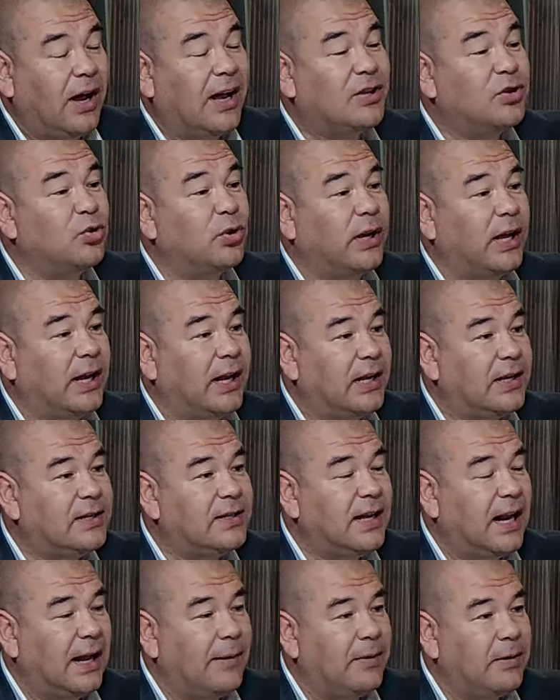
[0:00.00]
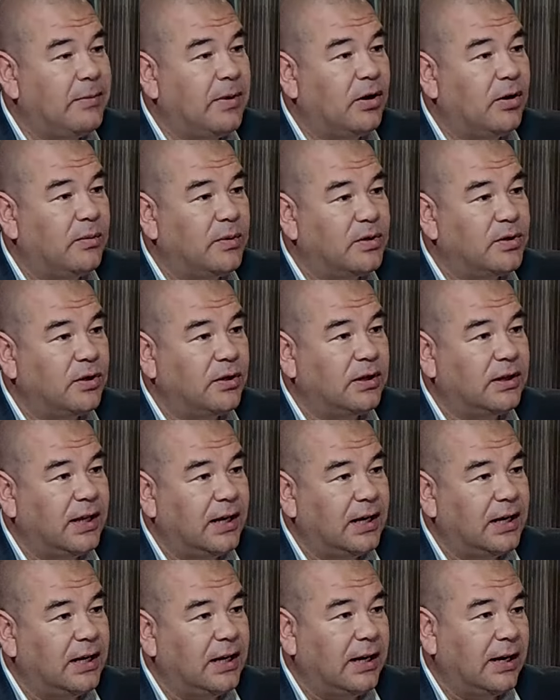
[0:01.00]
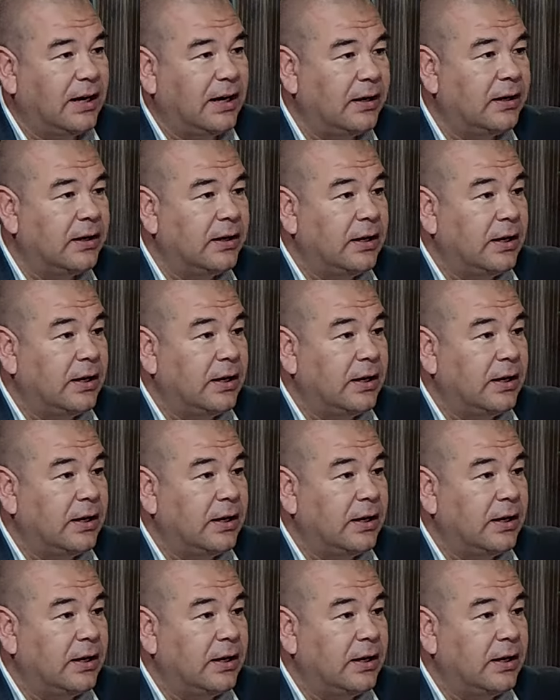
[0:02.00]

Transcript: a sugerencia de la misma comisión técnica